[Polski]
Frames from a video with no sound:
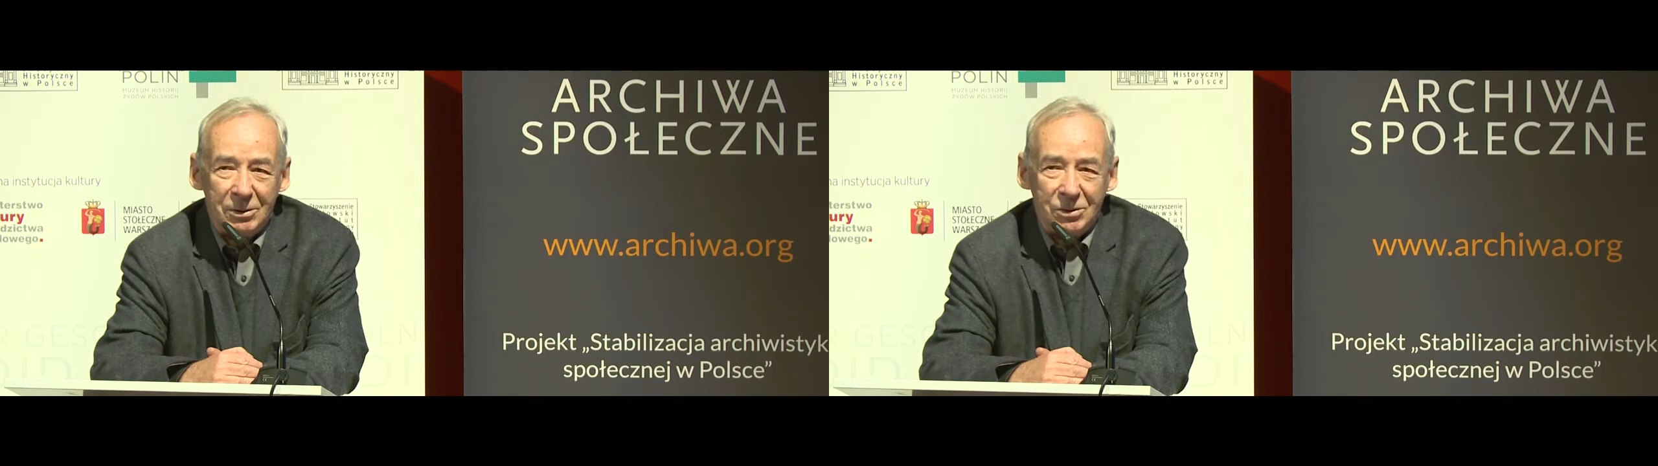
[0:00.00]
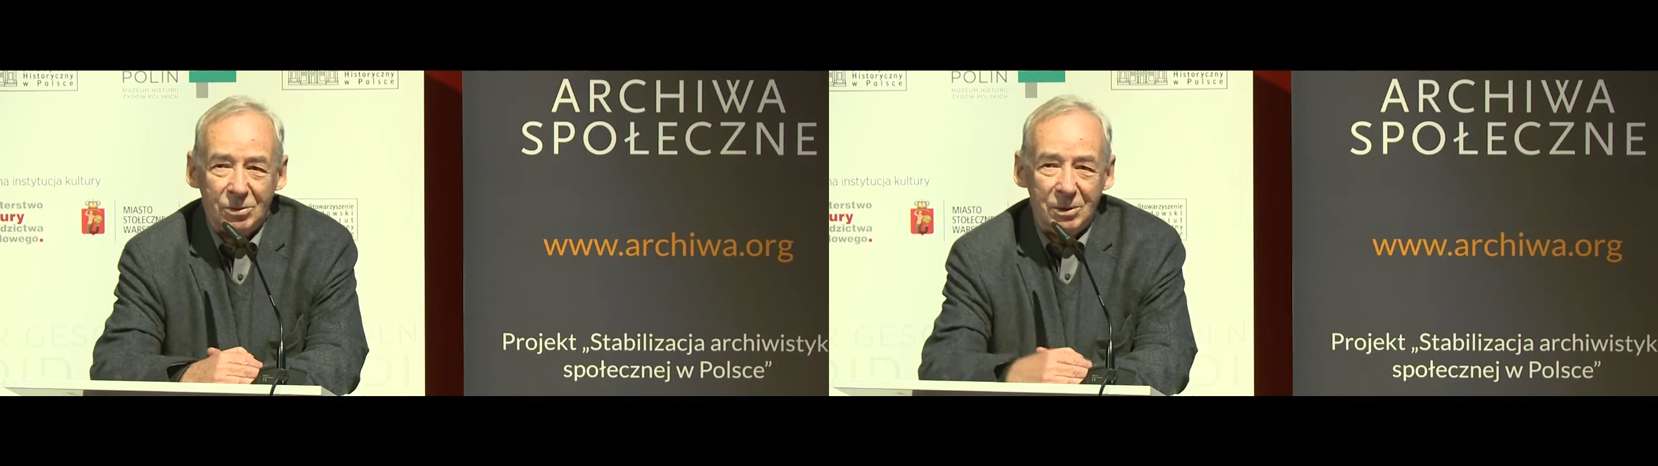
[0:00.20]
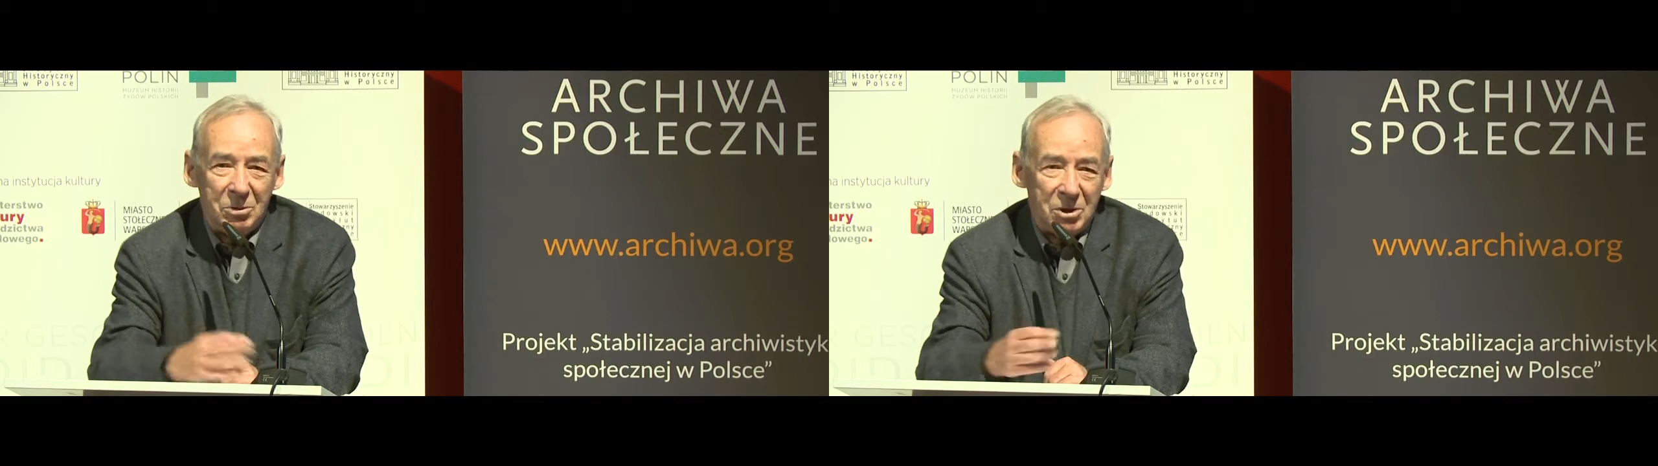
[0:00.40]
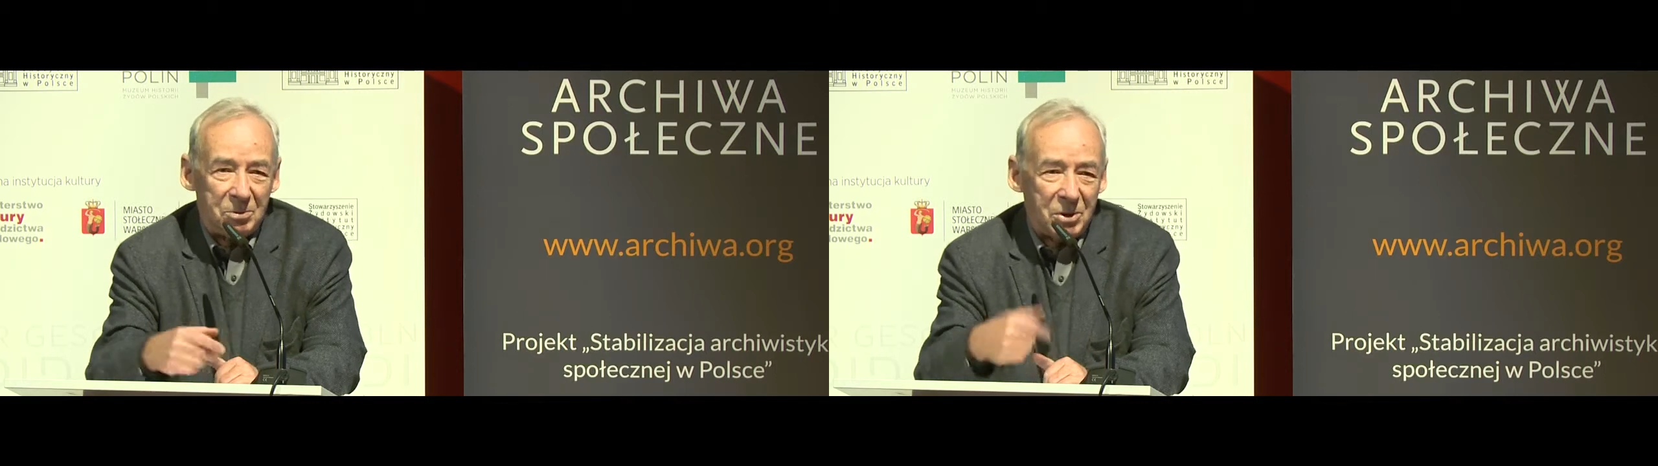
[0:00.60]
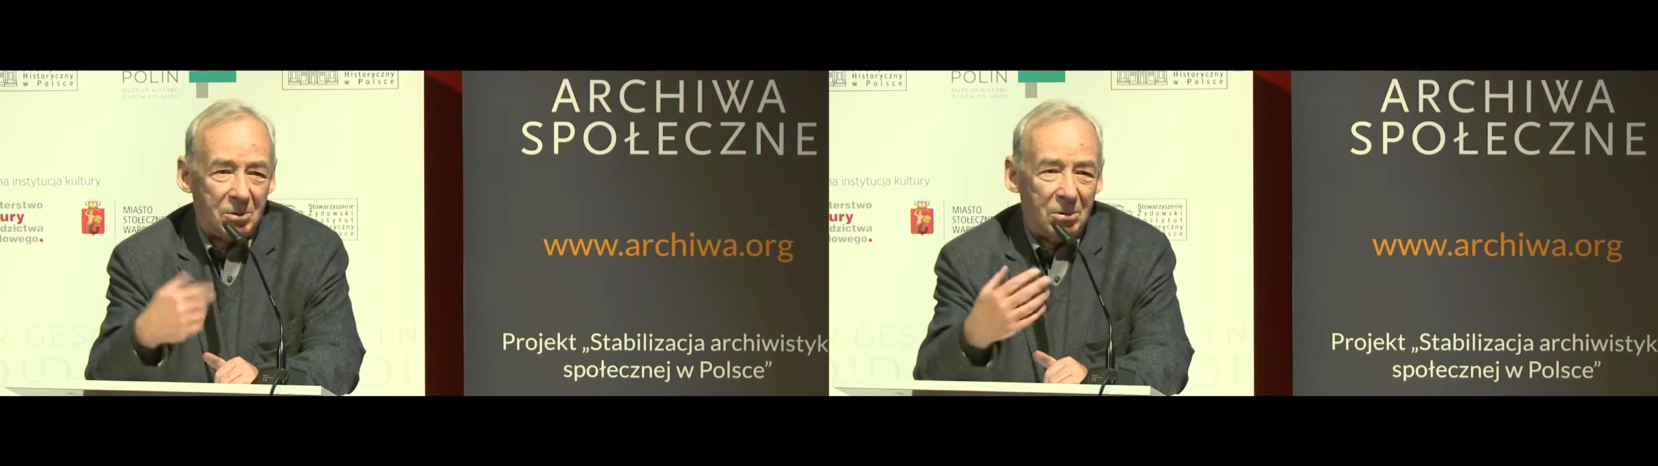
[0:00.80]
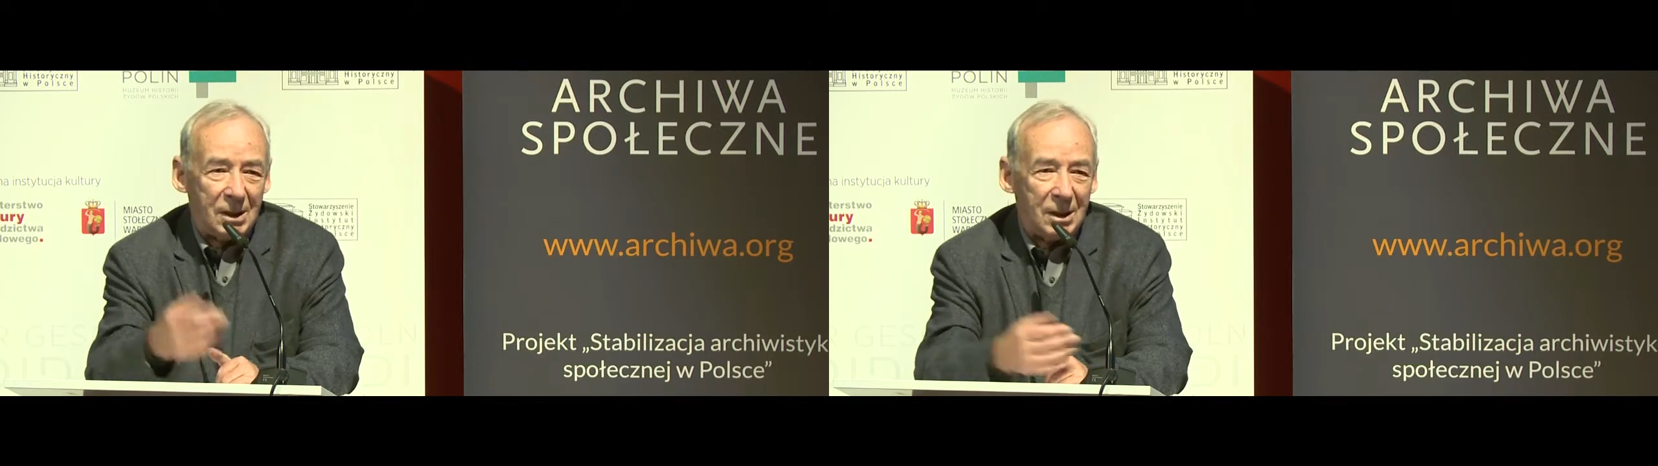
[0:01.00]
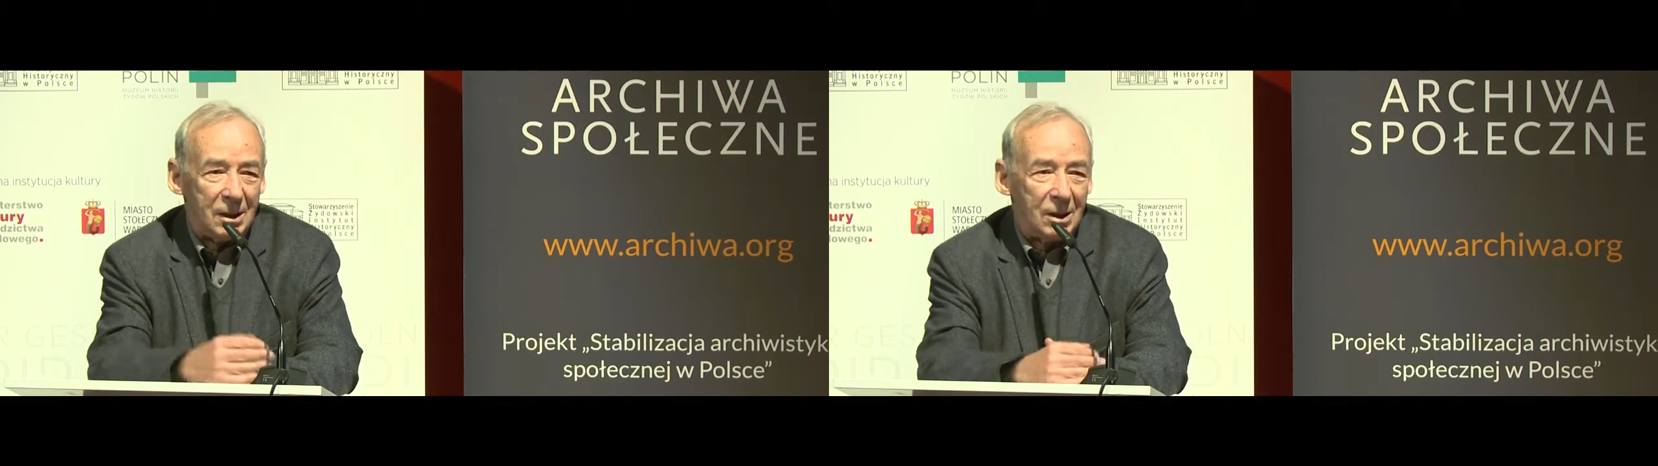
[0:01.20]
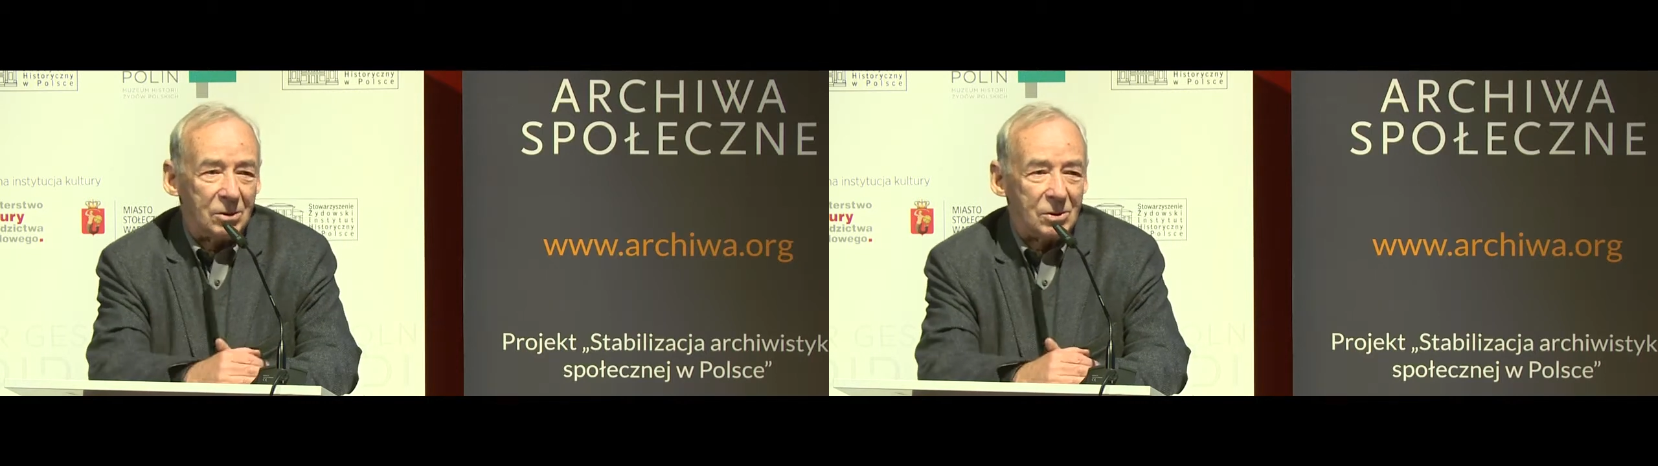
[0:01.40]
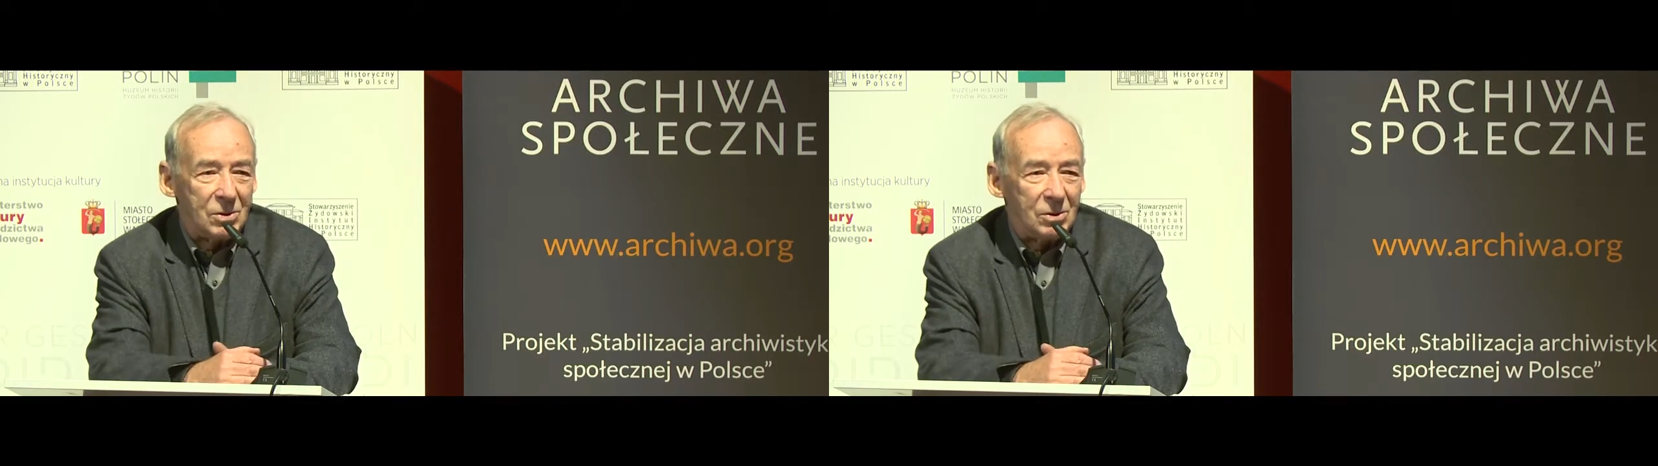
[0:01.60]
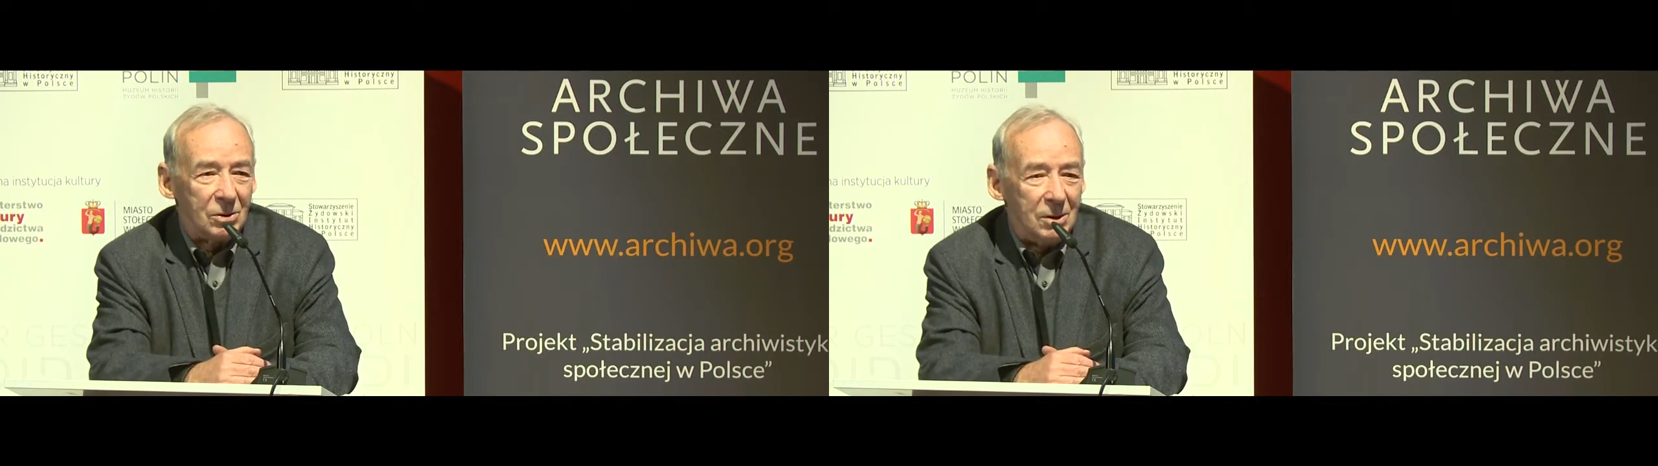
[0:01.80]
z trudem się przekłada na to,
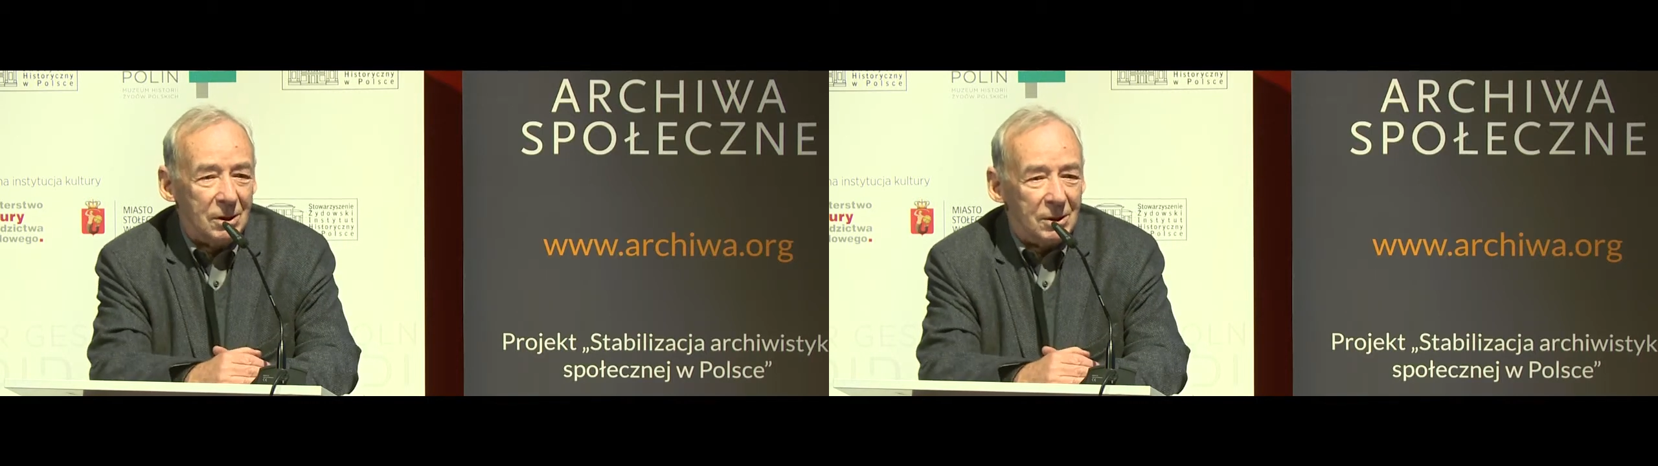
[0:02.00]
co,